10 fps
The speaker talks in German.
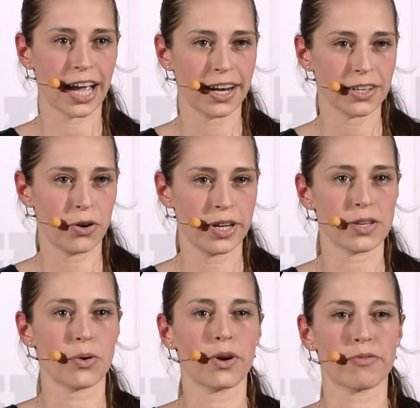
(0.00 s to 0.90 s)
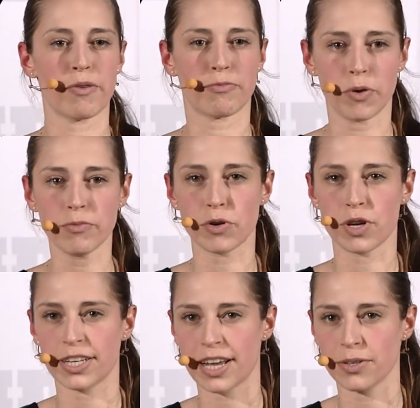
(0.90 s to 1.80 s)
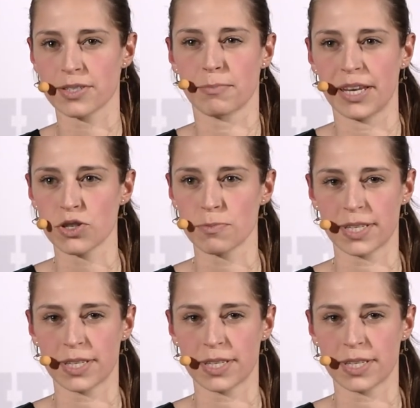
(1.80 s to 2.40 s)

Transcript: Krankenhäusern ungefähr 500.000 Menschen